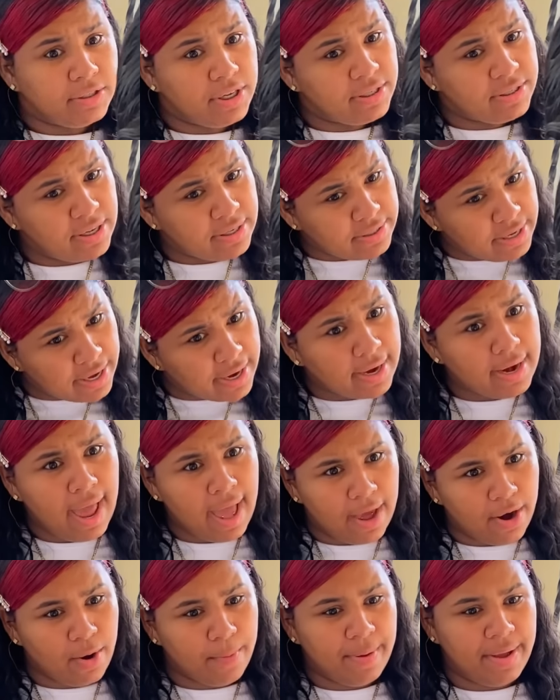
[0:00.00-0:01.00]
Y sí, sí,
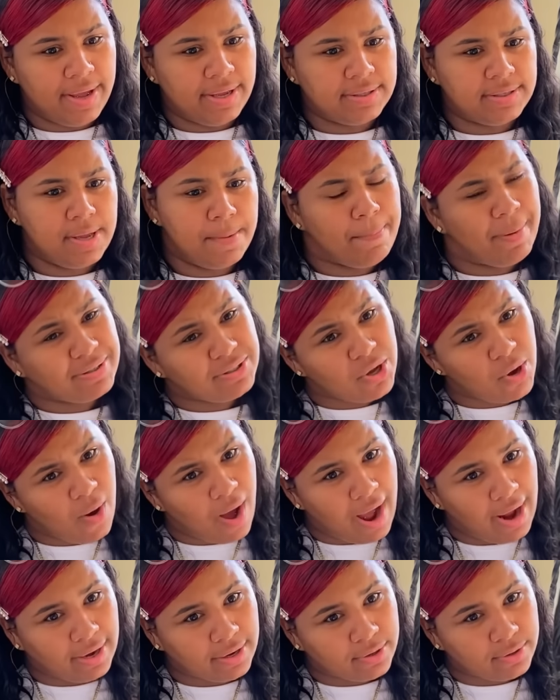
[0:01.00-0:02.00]
claro, Bessie, ¿pasó
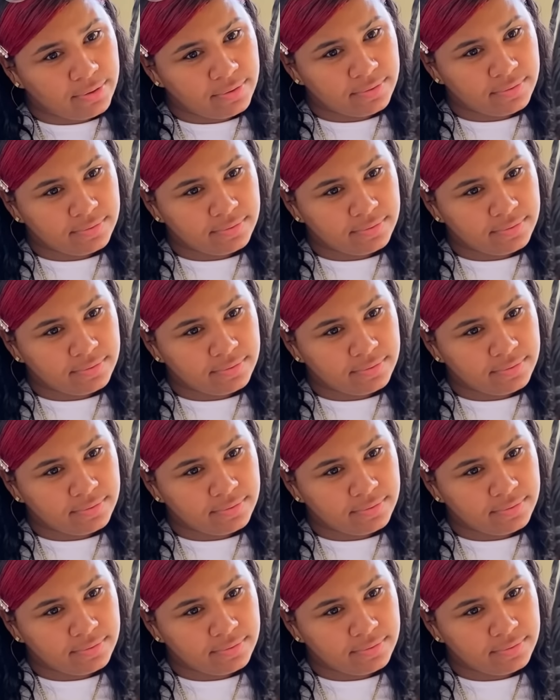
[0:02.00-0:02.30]
algo?